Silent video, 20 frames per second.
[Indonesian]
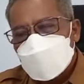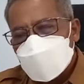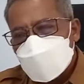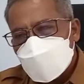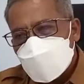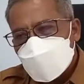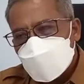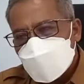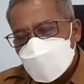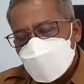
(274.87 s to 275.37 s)

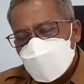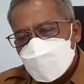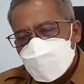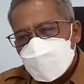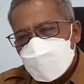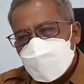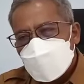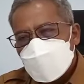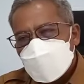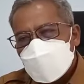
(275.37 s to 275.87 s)
tentang
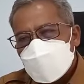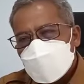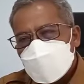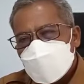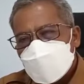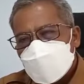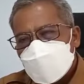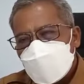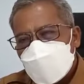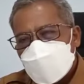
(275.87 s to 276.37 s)

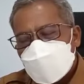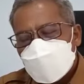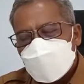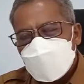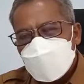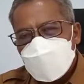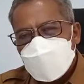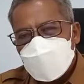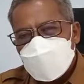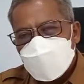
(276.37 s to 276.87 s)
eh, barang
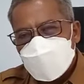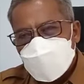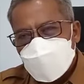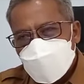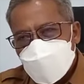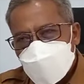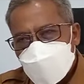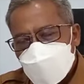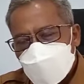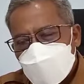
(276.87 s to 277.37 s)
milik
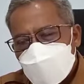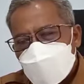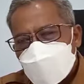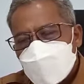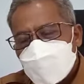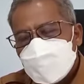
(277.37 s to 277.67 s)
daerah